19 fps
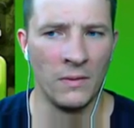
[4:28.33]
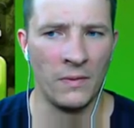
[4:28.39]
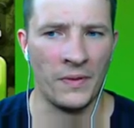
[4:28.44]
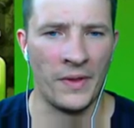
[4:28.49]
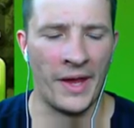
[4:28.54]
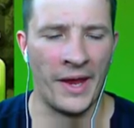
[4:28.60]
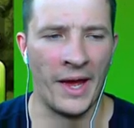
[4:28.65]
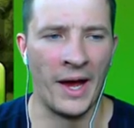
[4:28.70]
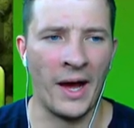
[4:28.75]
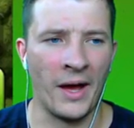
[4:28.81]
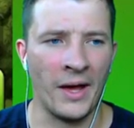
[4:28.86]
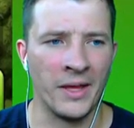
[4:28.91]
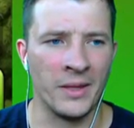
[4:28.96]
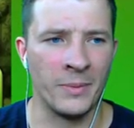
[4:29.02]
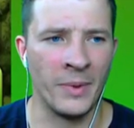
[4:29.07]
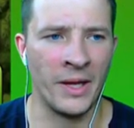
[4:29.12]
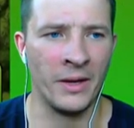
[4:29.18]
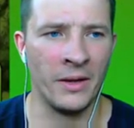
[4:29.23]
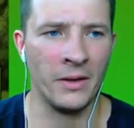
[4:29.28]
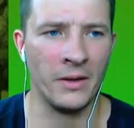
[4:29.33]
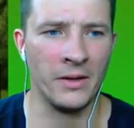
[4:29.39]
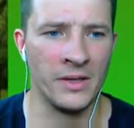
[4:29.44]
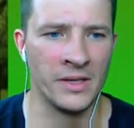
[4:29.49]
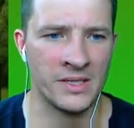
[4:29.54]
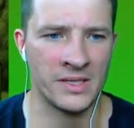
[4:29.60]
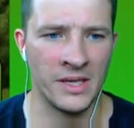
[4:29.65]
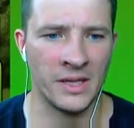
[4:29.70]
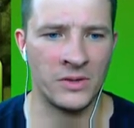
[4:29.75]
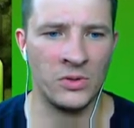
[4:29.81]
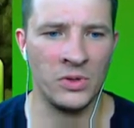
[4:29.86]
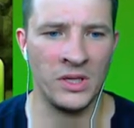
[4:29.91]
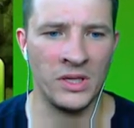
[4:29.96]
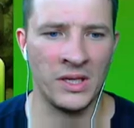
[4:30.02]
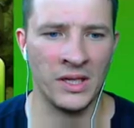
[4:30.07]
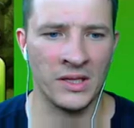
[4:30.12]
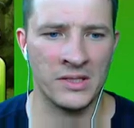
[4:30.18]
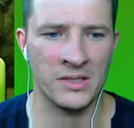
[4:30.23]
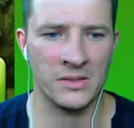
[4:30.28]
naja, ich meine, ist
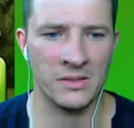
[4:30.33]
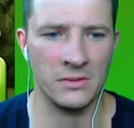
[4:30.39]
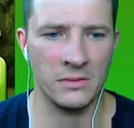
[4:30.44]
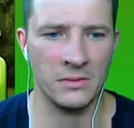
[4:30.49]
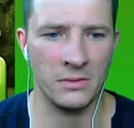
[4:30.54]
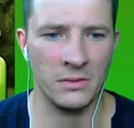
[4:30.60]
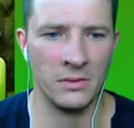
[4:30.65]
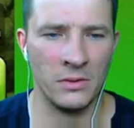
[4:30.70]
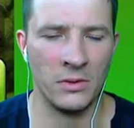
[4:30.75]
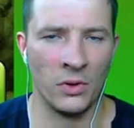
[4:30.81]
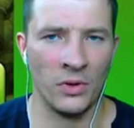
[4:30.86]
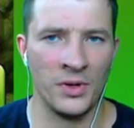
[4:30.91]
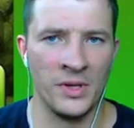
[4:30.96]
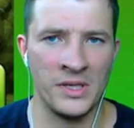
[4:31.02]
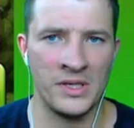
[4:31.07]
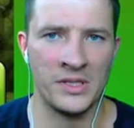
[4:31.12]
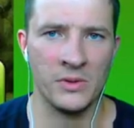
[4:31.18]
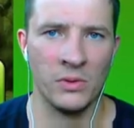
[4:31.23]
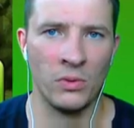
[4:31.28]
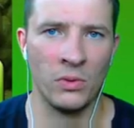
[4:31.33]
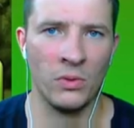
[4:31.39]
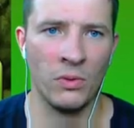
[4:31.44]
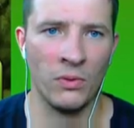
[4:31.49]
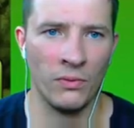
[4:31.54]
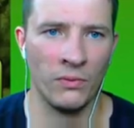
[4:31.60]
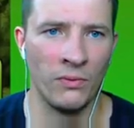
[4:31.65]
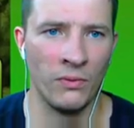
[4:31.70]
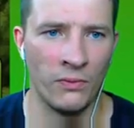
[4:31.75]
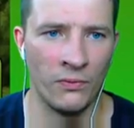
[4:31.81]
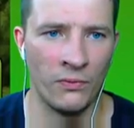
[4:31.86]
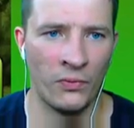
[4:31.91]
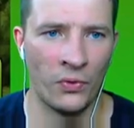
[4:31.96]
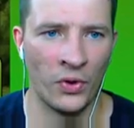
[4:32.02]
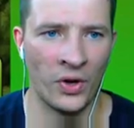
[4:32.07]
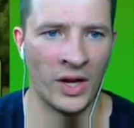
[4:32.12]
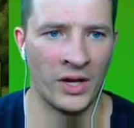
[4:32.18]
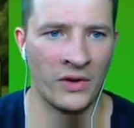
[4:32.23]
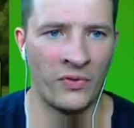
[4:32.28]
natürlich jetzt noch nicht so
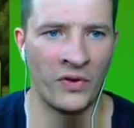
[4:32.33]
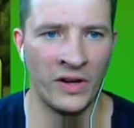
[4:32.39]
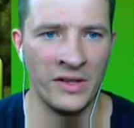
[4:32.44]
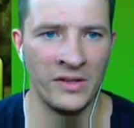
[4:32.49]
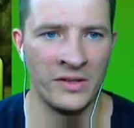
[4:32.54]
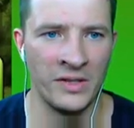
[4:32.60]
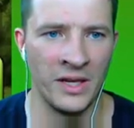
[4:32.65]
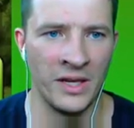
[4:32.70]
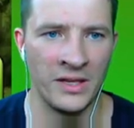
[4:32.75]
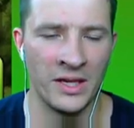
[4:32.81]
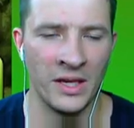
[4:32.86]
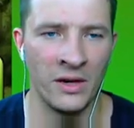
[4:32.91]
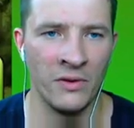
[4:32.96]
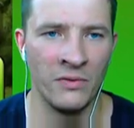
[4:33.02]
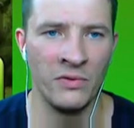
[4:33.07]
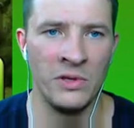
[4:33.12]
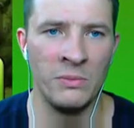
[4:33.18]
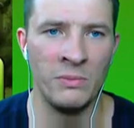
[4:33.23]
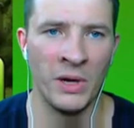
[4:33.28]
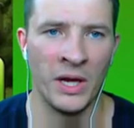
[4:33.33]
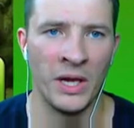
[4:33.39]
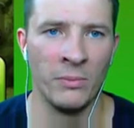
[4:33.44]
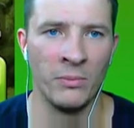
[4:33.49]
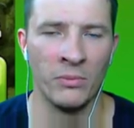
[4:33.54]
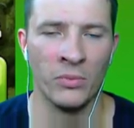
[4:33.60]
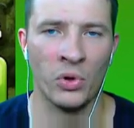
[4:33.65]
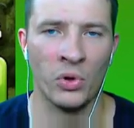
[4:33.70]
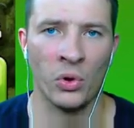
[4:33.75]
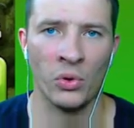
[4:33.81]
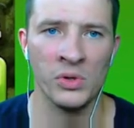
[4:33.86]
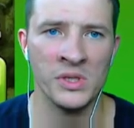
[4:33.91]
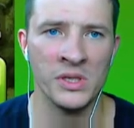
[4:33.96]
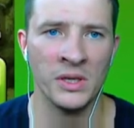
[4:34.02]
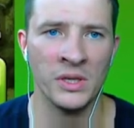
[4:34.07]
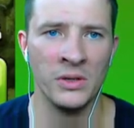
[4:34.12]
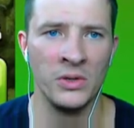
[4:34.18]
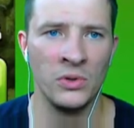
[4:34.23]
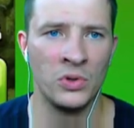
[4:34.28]
von der Qualität her wie bei einem
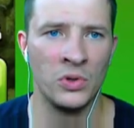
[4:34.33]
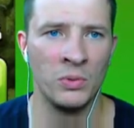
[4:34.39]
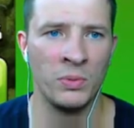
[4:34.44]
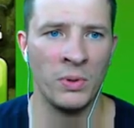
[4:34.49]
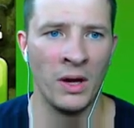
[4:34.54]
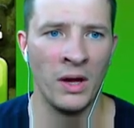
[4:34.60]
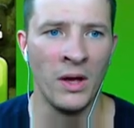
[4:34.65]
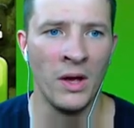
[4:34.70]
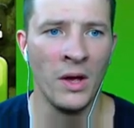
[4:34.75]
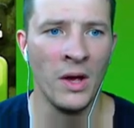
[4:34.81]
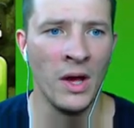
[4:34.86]
größeren YouTuber,